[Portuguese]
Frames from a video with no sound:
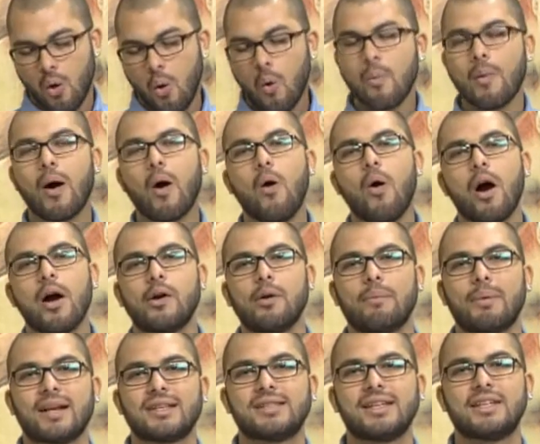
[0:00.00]
Uma honra e
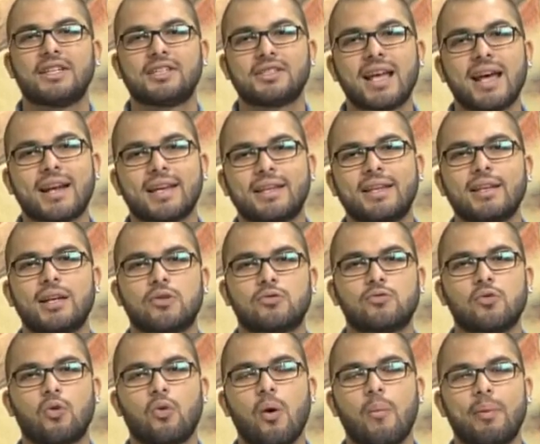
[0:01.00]
um prazer estar aqui na
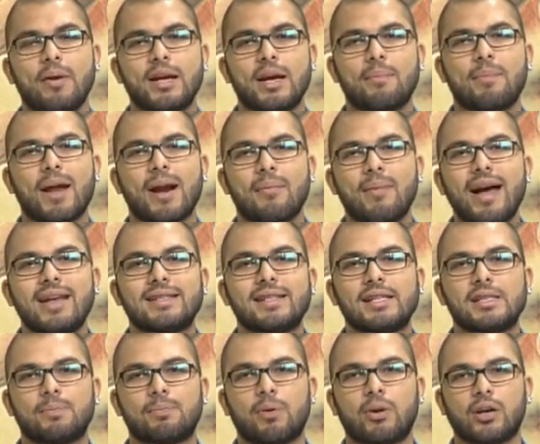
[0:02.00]
sua companhia para
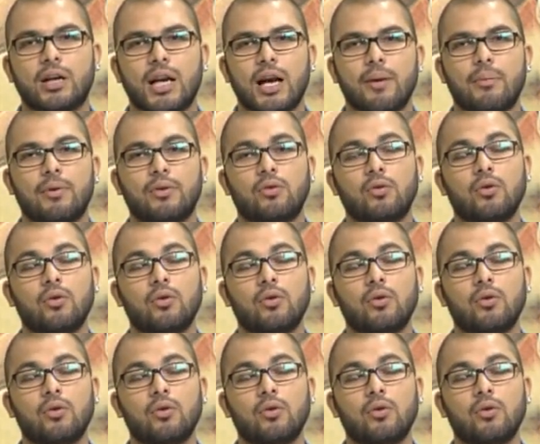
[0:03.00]
mais esse programa.